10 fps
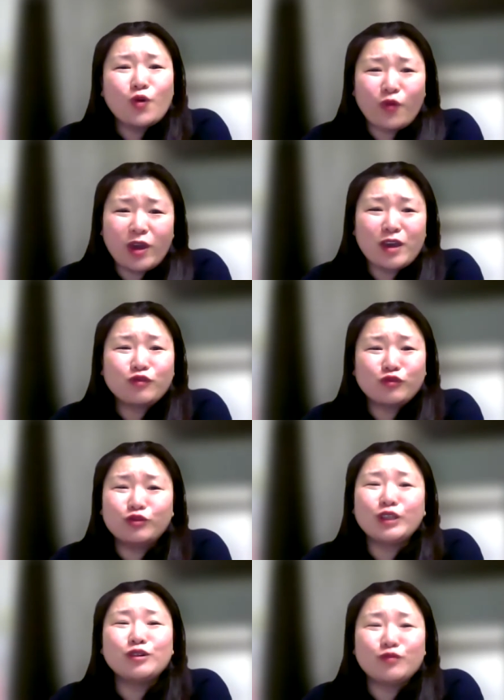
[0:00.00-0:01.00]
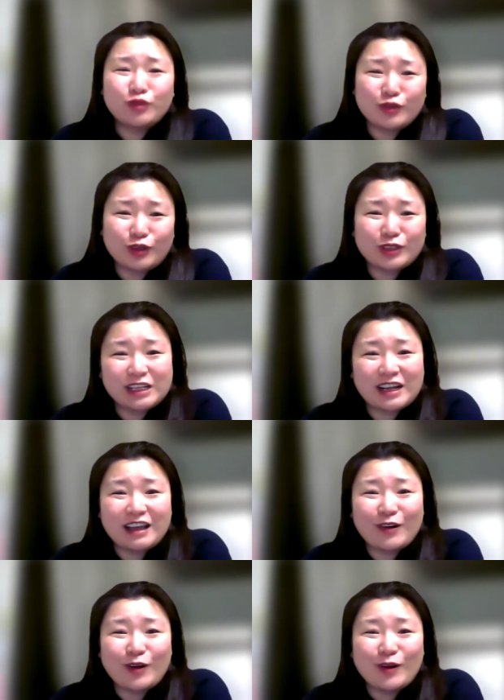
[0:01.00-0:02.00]
왜 우리를
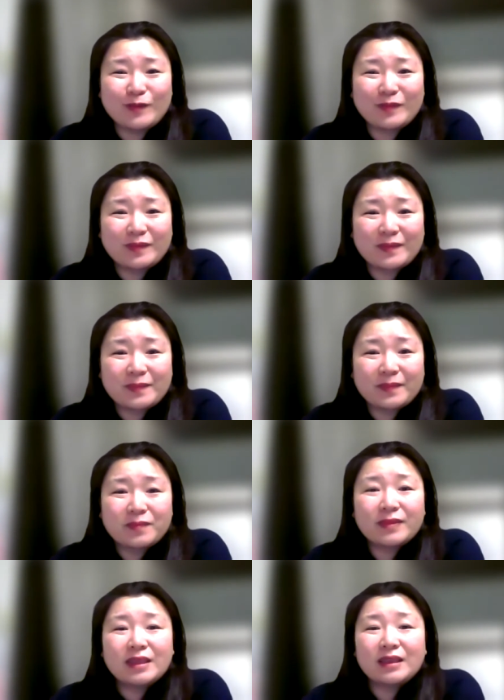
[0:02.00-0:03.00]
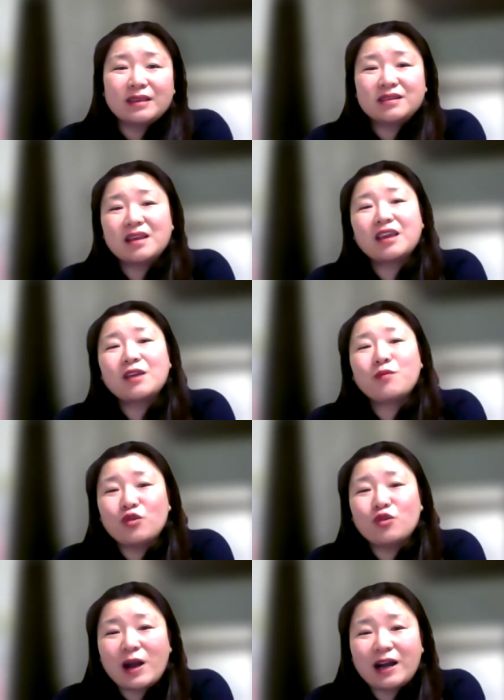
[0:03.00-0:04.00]
부르셨을까요?
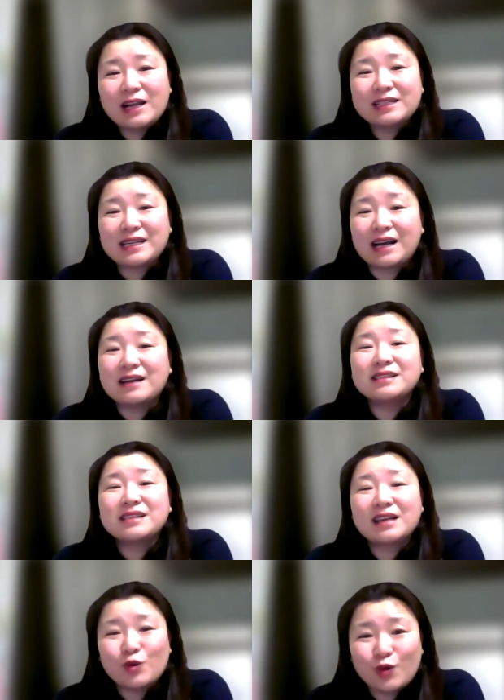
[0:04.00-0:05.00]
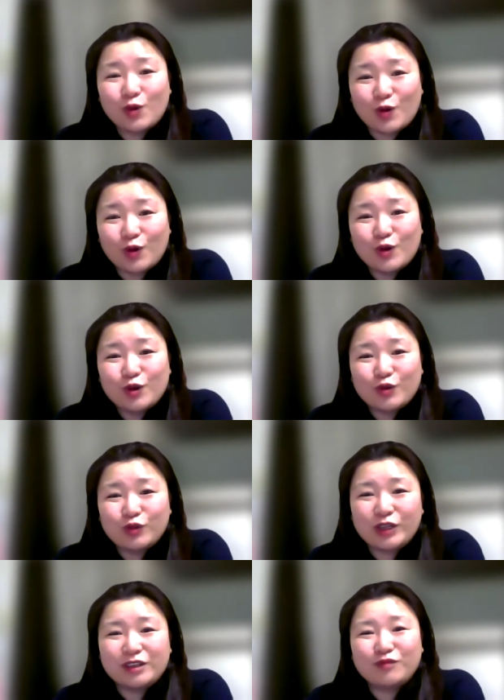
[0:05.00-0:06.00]
세계복음화할 장자로
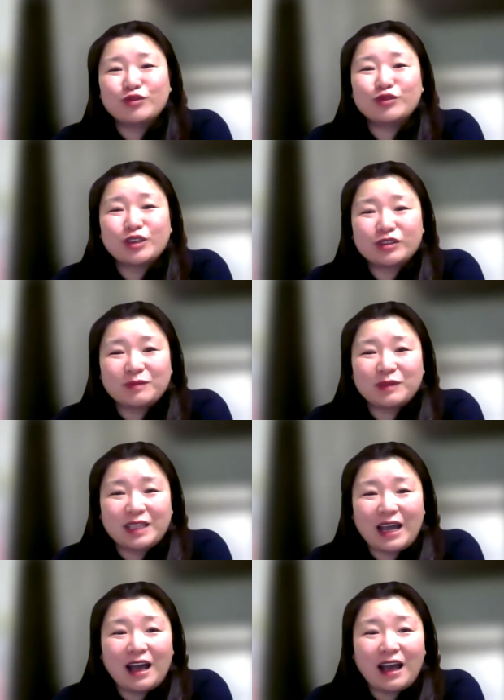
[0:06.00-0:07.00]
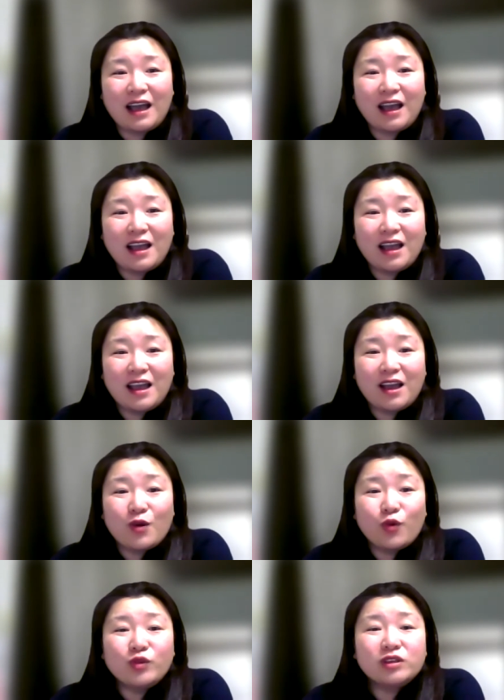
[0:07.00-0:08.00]
우리를 부르셨습니다.
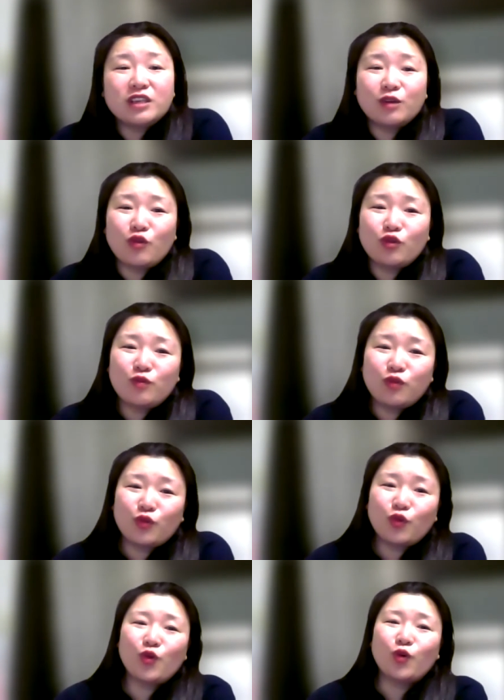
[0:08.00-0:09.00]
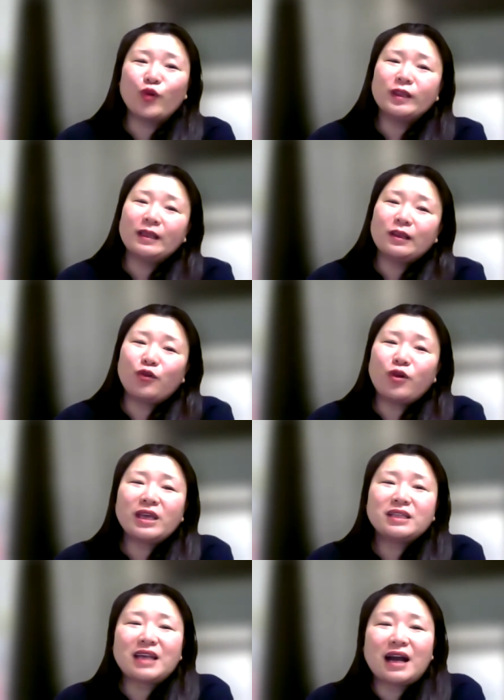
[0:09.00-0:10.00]
오늘 제목을 보고
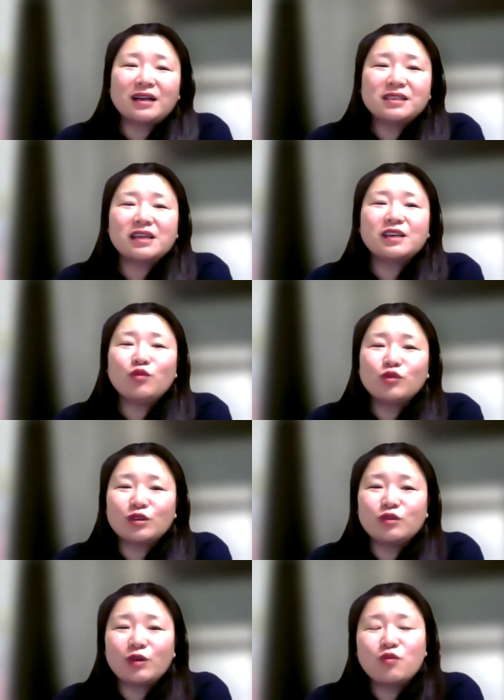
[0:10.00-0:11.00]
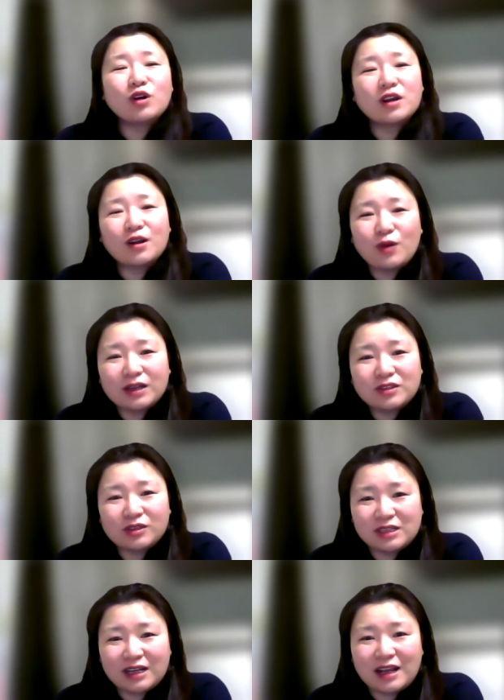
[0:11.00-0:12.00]
왜 장자의 몫을 회복하라고
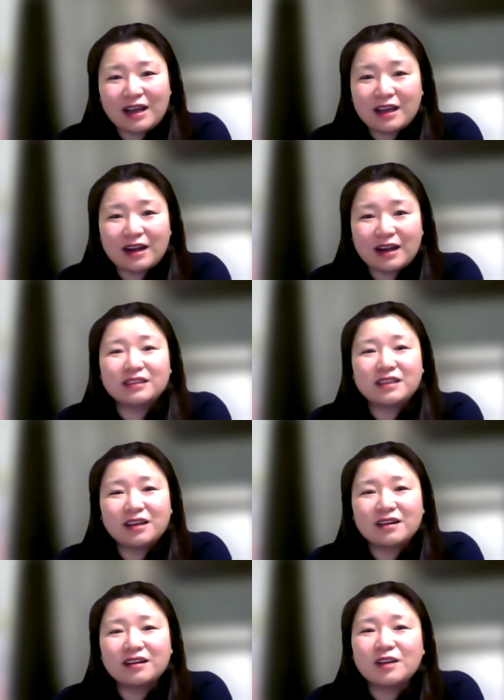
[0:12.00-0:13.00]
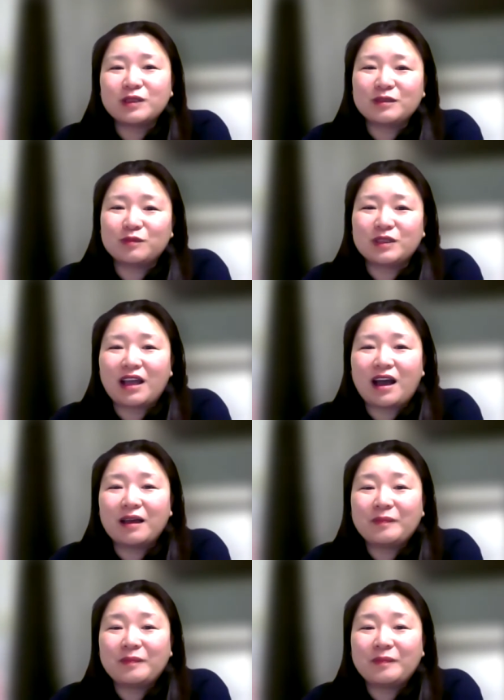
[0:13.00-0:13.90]
하셨을까라는 생각을 해봤습니다.